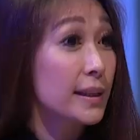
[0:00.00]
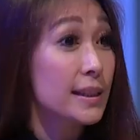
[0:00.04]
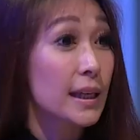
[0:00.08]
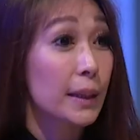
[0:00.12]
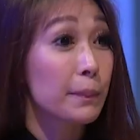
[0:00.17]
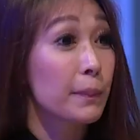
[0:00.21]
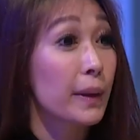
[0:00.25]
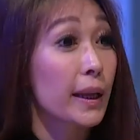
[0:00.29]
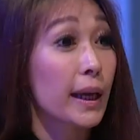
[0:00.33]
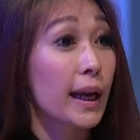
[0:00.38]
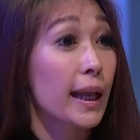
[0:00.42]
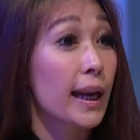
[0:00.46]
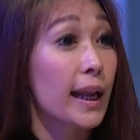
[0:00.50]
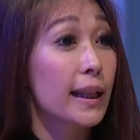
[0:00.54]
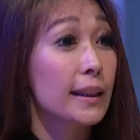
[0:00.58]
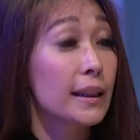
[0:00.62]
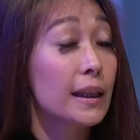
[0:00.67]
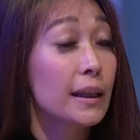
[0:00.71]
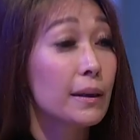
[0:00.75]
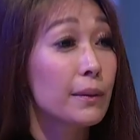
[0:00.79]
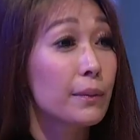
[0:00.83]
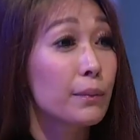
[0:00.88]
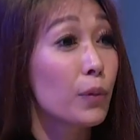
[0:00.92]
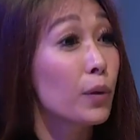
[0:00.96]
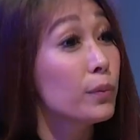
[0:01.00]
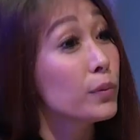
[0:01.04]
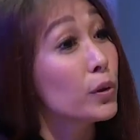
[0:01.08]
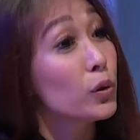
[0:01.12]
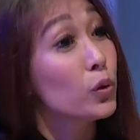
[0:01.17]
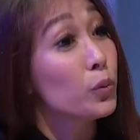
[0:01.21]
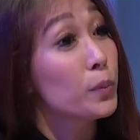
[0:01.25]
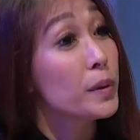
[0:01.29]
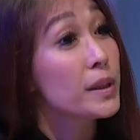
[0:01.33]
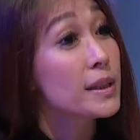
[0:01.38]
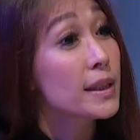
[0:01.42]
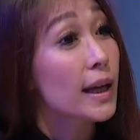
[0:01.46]
Pada saat mereka nanti belum
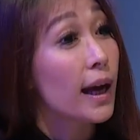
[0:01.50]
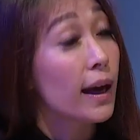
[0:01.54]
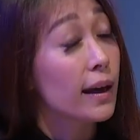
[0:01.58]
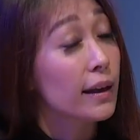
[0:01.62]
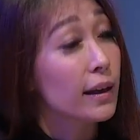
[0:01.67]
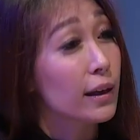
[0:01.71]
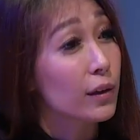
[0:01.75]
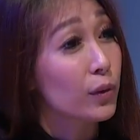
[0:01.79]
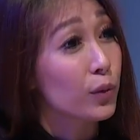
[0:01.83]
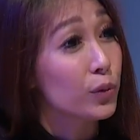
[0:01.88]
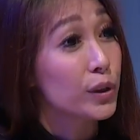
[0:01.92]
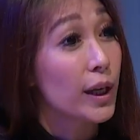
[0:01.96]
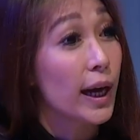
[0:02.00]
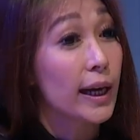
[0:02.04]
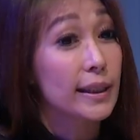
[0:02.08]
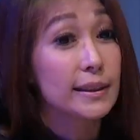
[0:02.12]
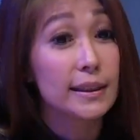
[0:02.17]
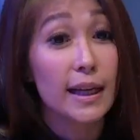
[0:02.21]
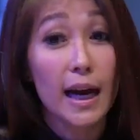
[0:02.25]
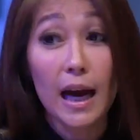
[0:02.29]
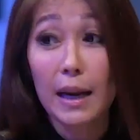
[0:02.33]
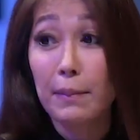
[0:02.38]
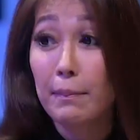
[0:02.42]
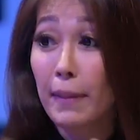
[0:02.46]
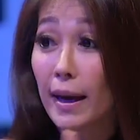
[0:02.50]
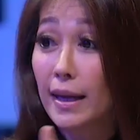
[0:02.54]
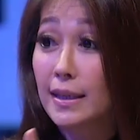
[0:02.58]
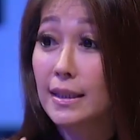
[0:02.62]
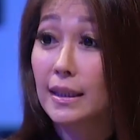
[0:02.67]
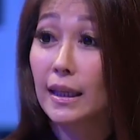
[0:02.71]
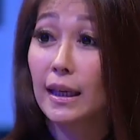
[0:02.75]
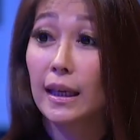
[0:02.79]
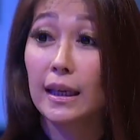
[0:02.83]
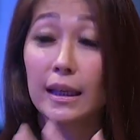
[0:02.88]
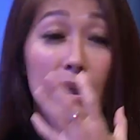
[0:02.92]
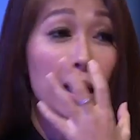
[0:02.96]
tentu bisa gitu. Jangan-jangan
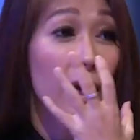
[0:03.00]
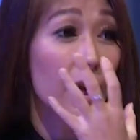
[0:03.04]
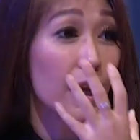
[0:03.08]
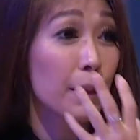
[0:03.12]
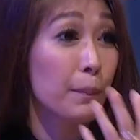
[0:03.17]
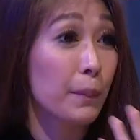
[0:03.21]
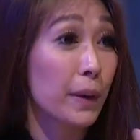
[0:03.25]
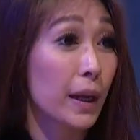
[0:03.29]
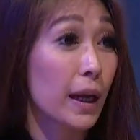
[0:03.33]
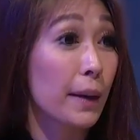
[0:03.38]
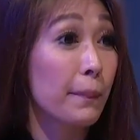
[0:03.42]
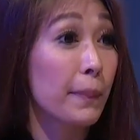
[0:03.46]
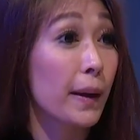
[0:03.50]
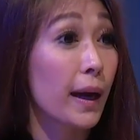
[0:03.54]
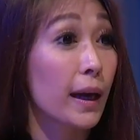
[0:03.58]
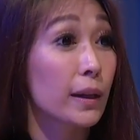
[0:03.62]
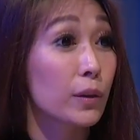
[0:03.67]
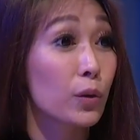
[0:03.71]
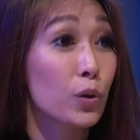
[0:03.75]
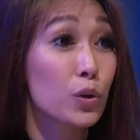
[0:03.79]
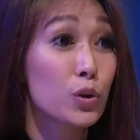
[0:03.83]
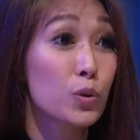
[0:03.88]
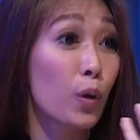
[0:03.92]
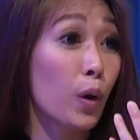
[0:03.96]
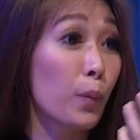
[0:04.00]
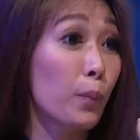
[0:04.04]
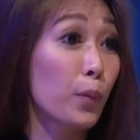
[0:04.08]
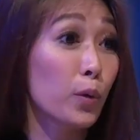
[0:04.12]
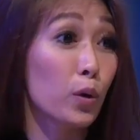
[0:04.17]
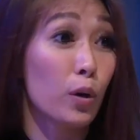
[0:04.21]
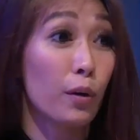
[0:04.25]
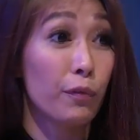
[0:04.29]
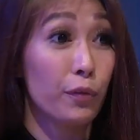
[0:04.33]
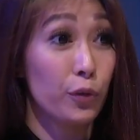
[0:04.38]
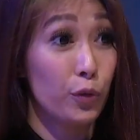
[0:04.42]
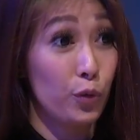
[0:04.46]
masker ini akan mereka pakai terus
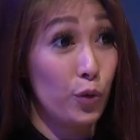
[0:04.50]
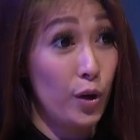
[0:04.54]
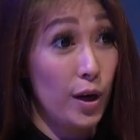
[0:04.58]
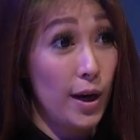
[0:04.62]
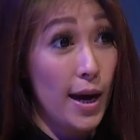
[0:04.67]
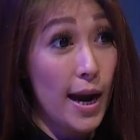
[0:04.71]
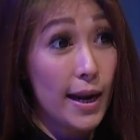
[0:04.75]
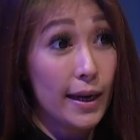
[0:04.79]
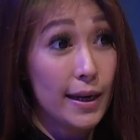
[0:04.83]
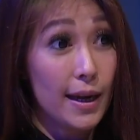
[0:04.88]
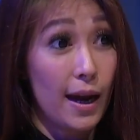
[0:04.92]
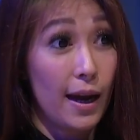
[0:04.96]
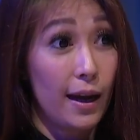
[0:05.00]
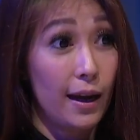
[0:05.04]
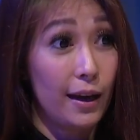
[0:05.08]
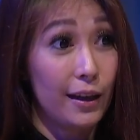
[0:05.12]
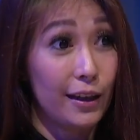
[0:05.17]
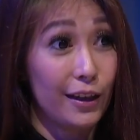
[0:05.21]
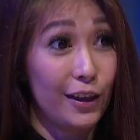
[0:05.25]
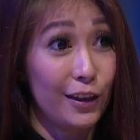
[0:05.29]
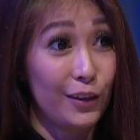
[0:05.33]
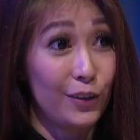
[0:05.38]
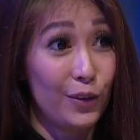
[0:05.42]
walaupun Covid udah nggak ada uh.